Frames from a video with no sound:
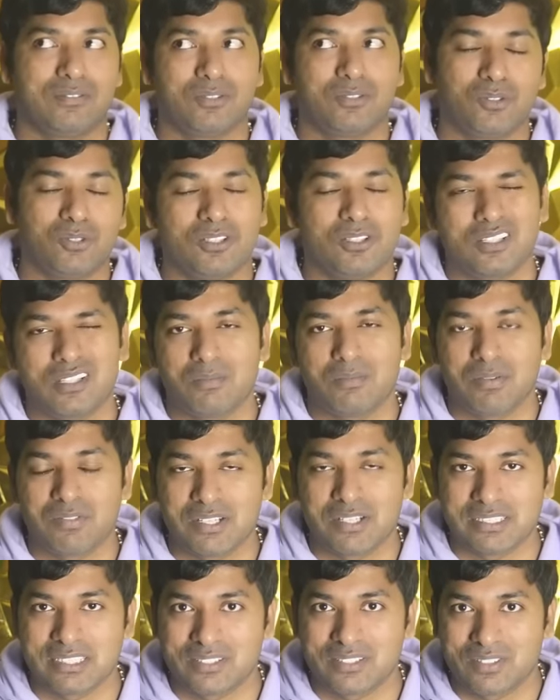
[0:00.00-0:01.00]
కుదిరితే మీ
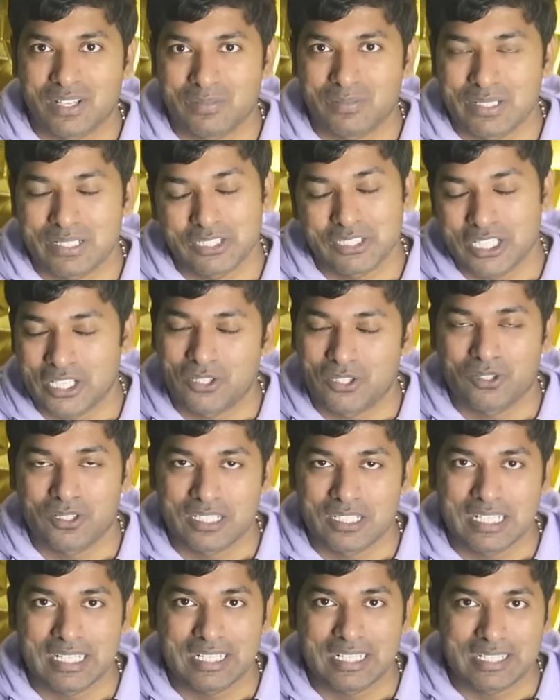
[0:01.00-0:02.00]
ఫ్రెండ్స్ అండ్ ఫ్యామిలీకి షేర్ కూడా చేయండి